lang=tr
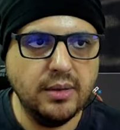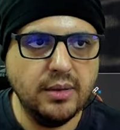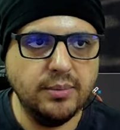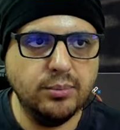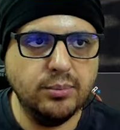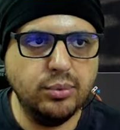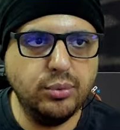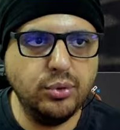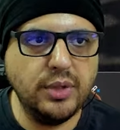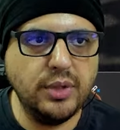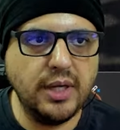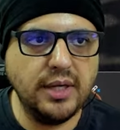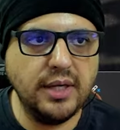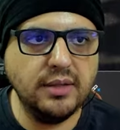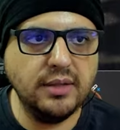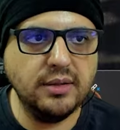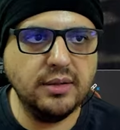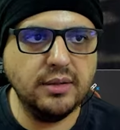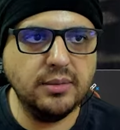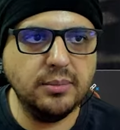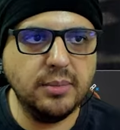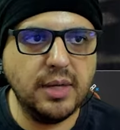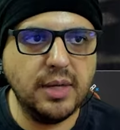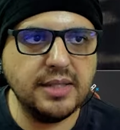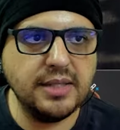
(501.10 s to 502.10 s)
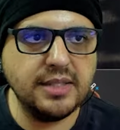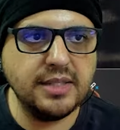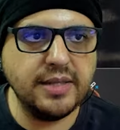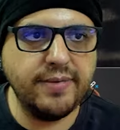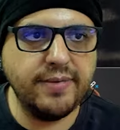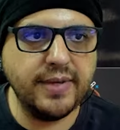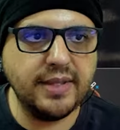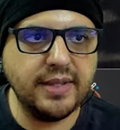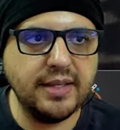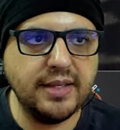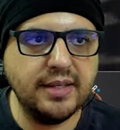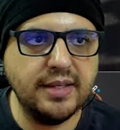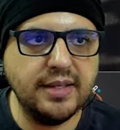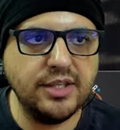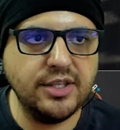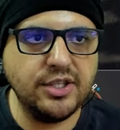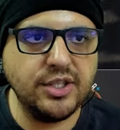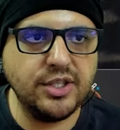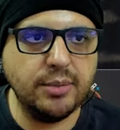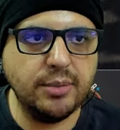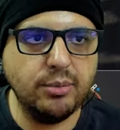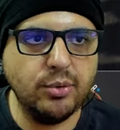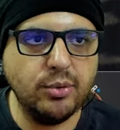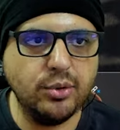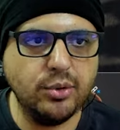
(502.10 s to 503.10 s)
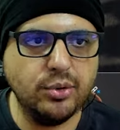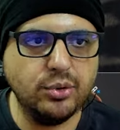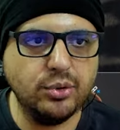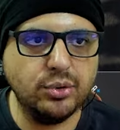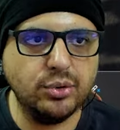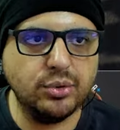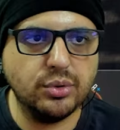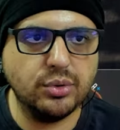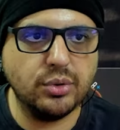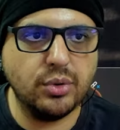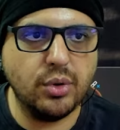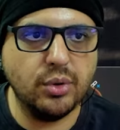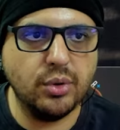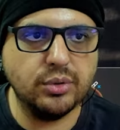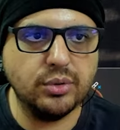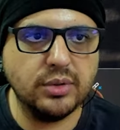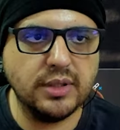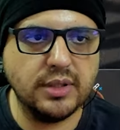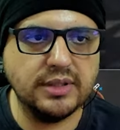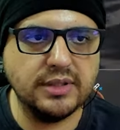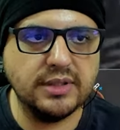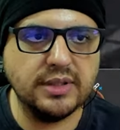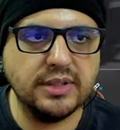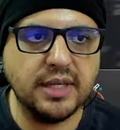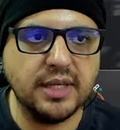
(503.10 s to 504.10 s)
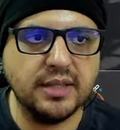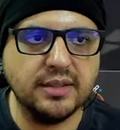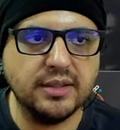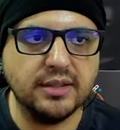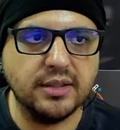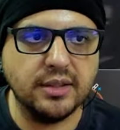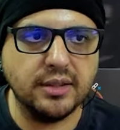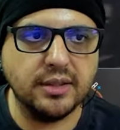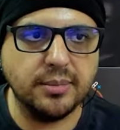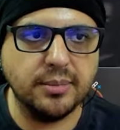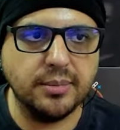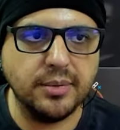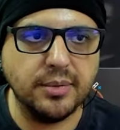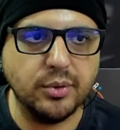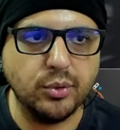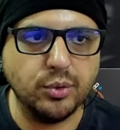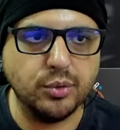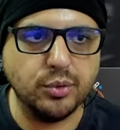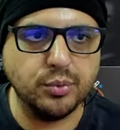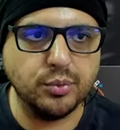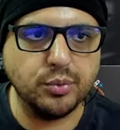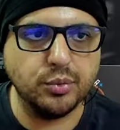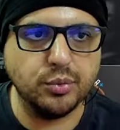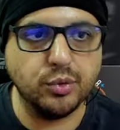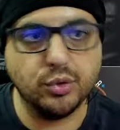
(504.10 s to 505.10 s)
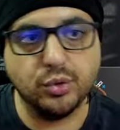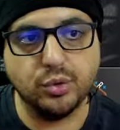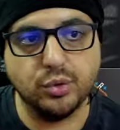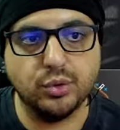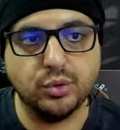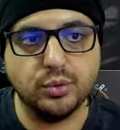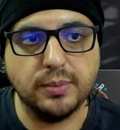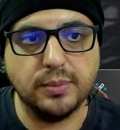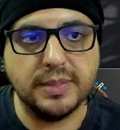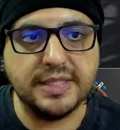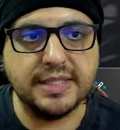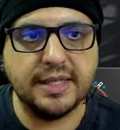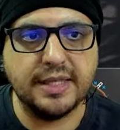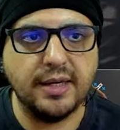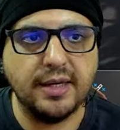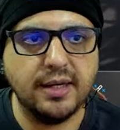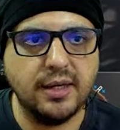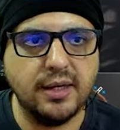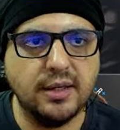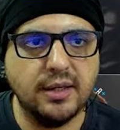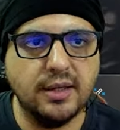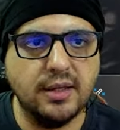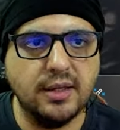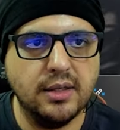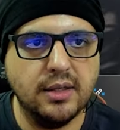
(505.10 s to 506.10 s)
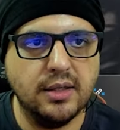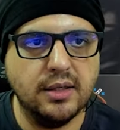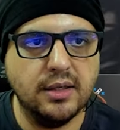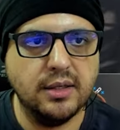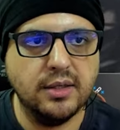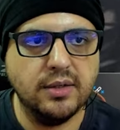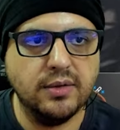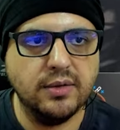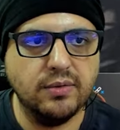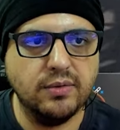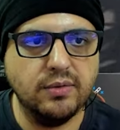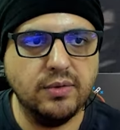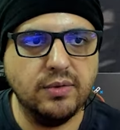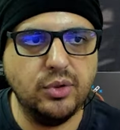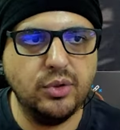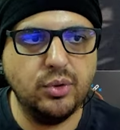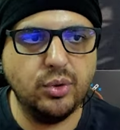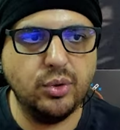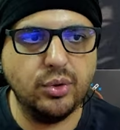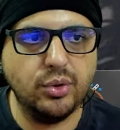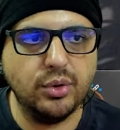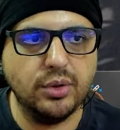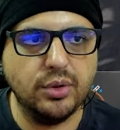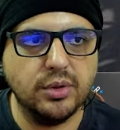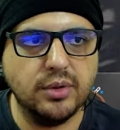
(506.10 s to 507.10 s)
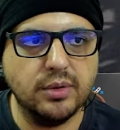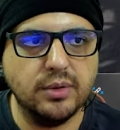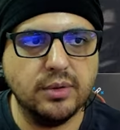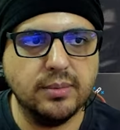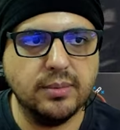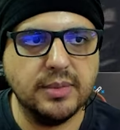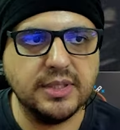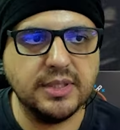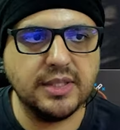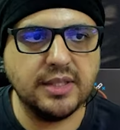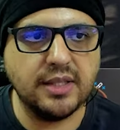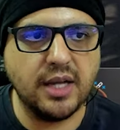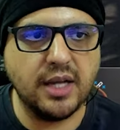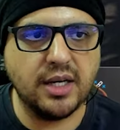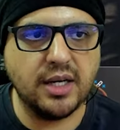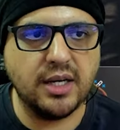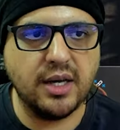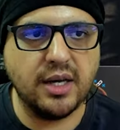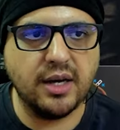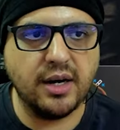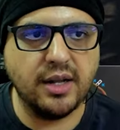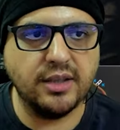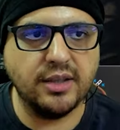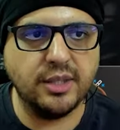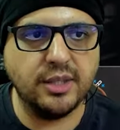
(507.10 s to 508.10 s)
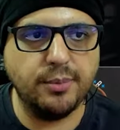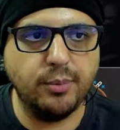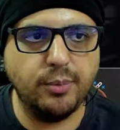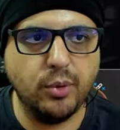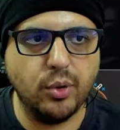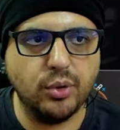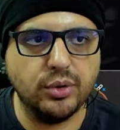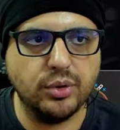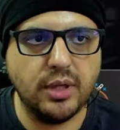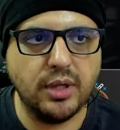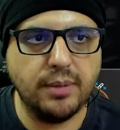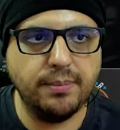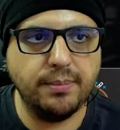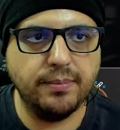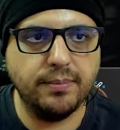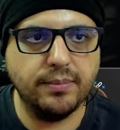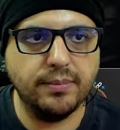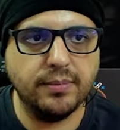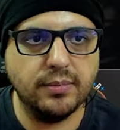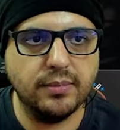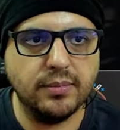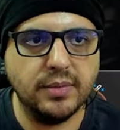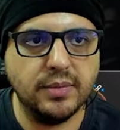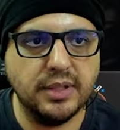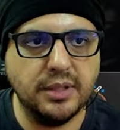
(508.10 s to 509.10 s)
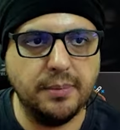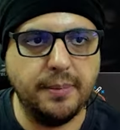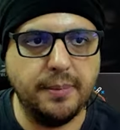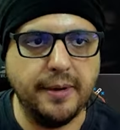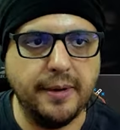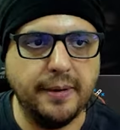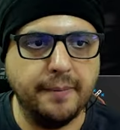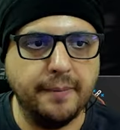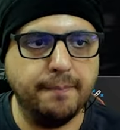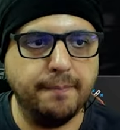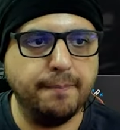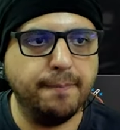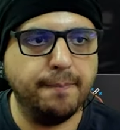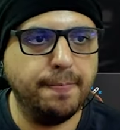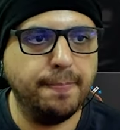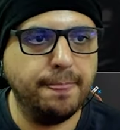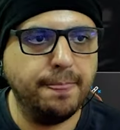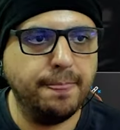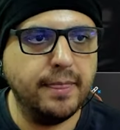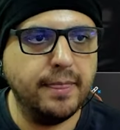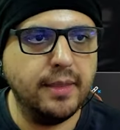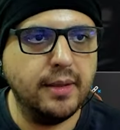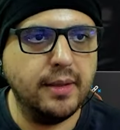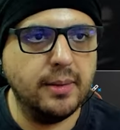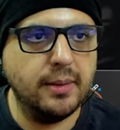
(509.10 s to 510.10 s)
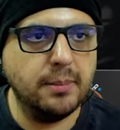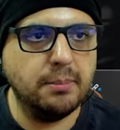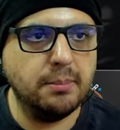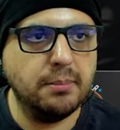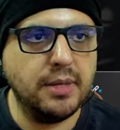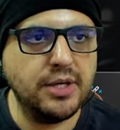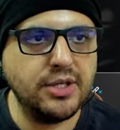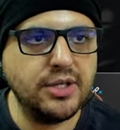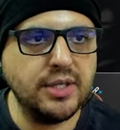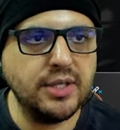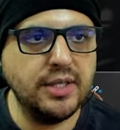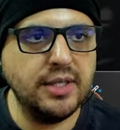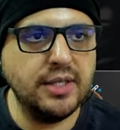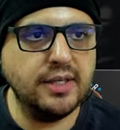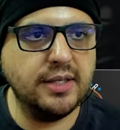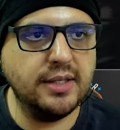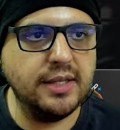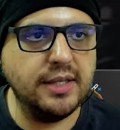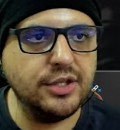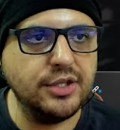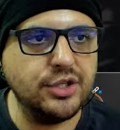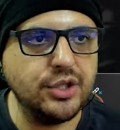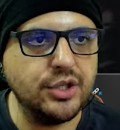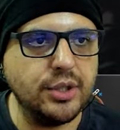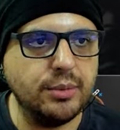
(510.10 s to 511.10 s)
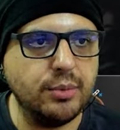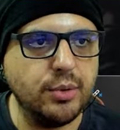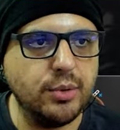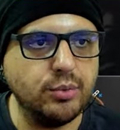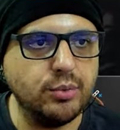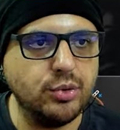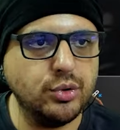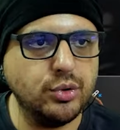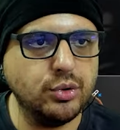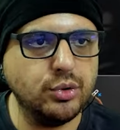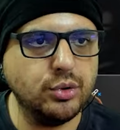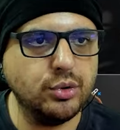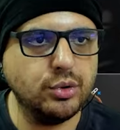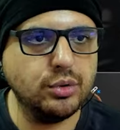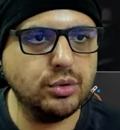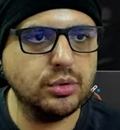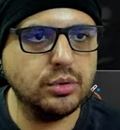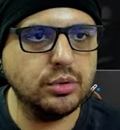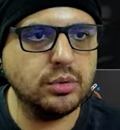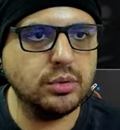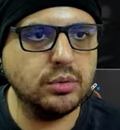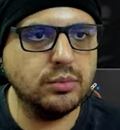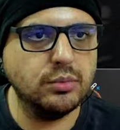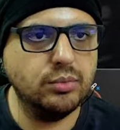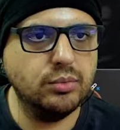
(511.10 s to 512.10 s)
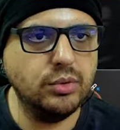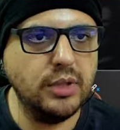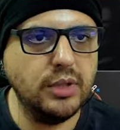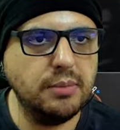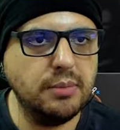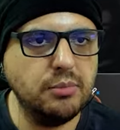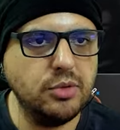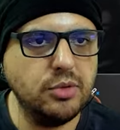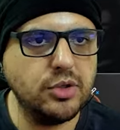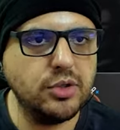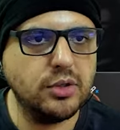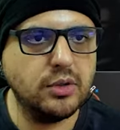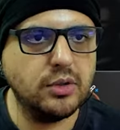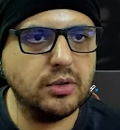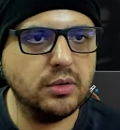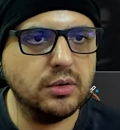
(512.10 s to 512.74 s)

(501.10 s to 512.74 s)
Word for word: Buradan bazı efektleri değiştirebiliyoruz. Kontrası arttırabiliyormuşuz mesela. Videoyu mesela daha karanlık bir ortam gibi. Başka neleri değiştirebiliyormuşuz? Bu neymiş?